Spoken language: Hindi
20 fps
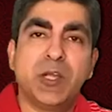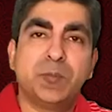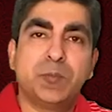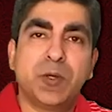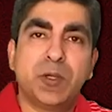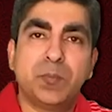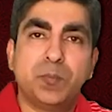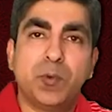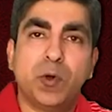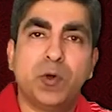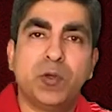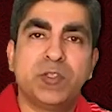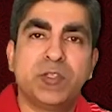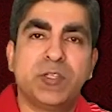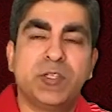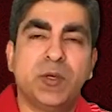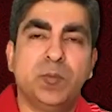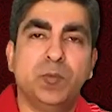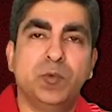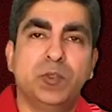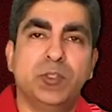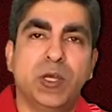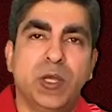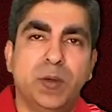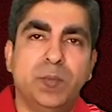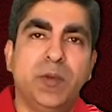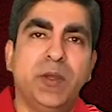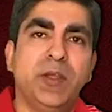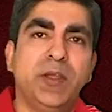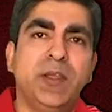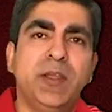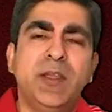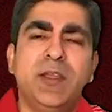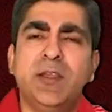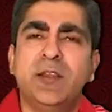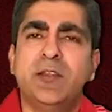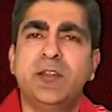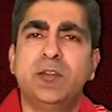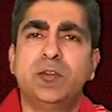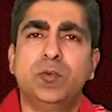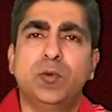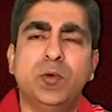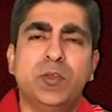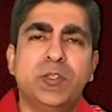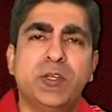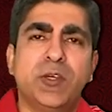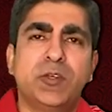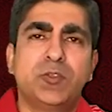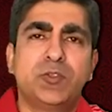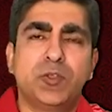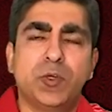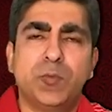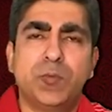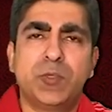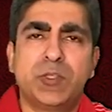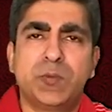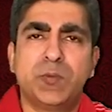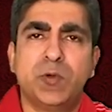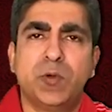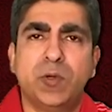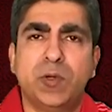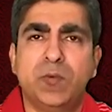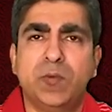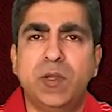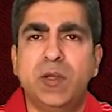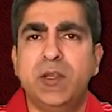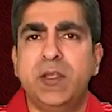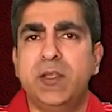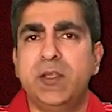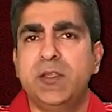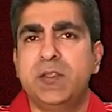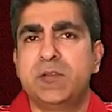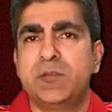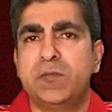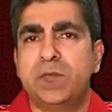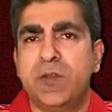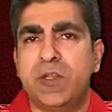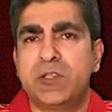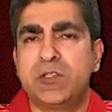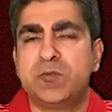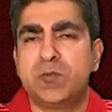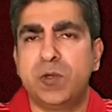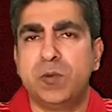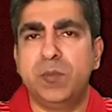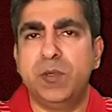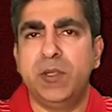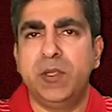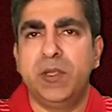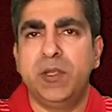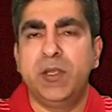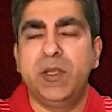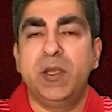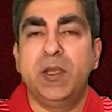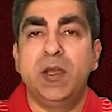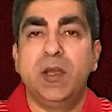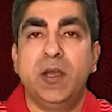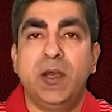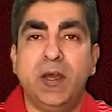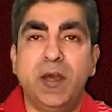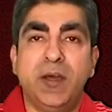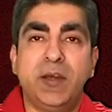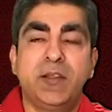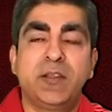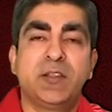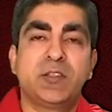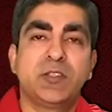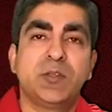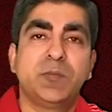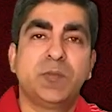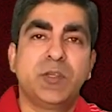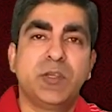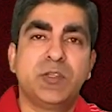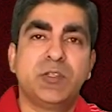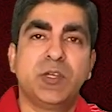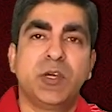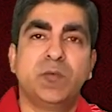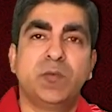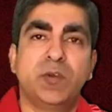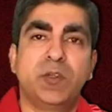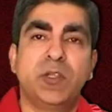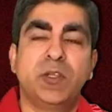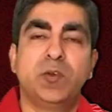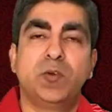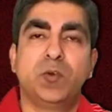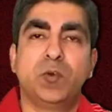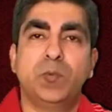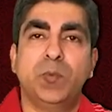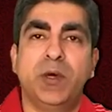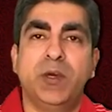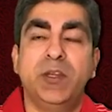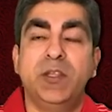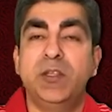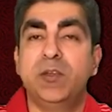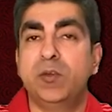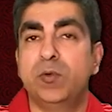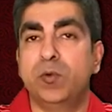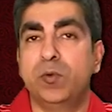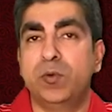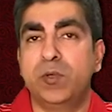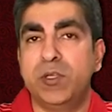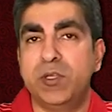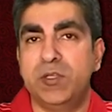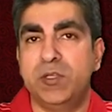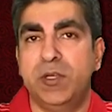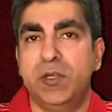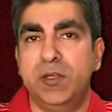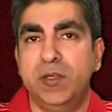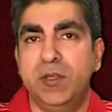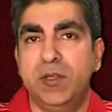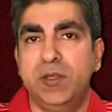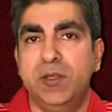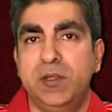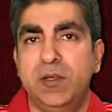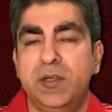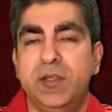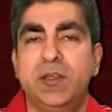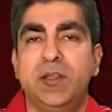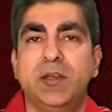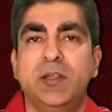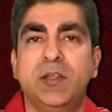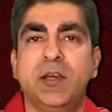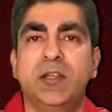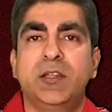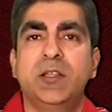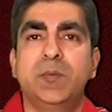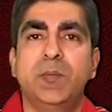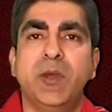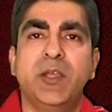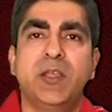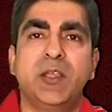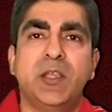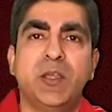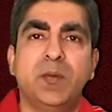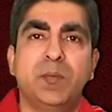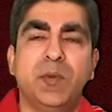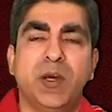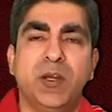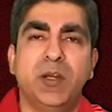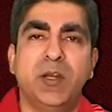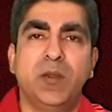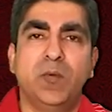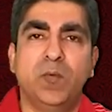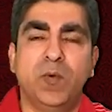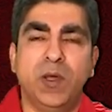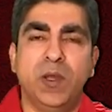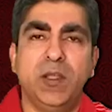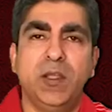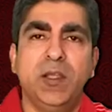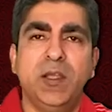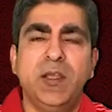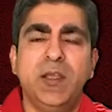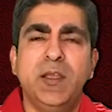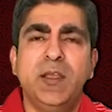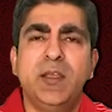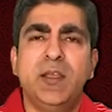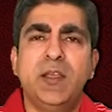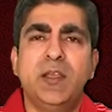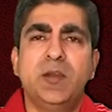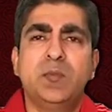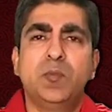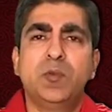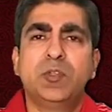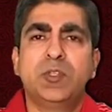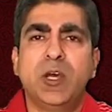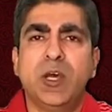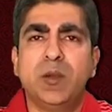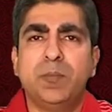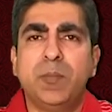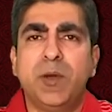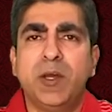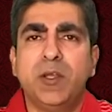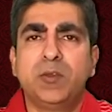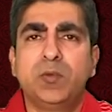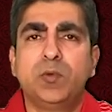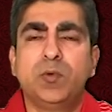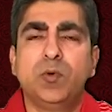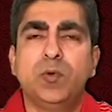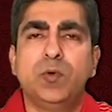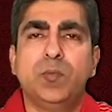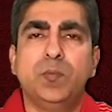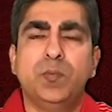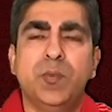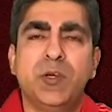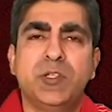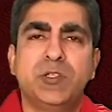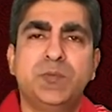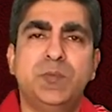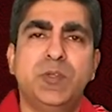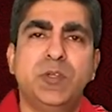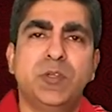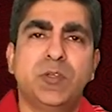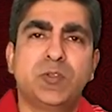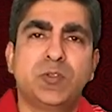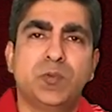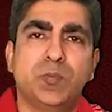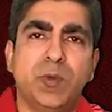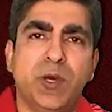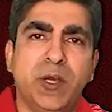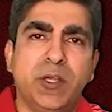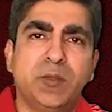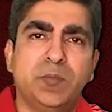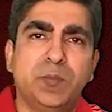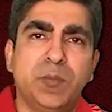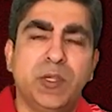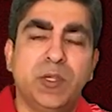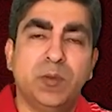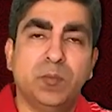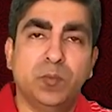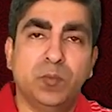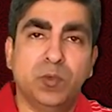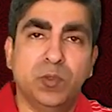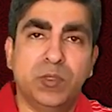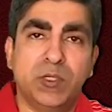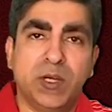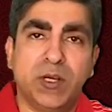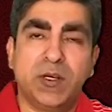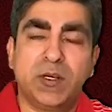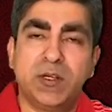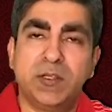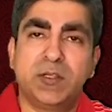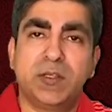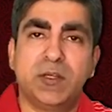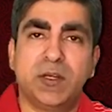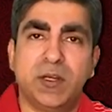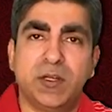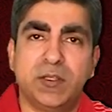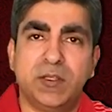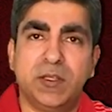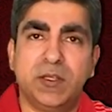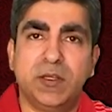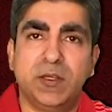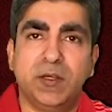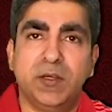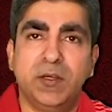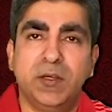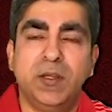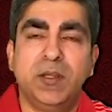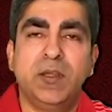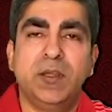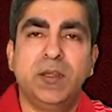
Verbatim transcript: बात पर बहुत ज़्यादा मुतालबा है कि 2024 में होने वाले इस फेस्टिवल में हर किस्म के जानवर की कुर्बानी रोकी जाए लेकिन गादी माई के मानने वाले इन मुतालबात को मजहबी रसूमात में मुदाखलत करार देकर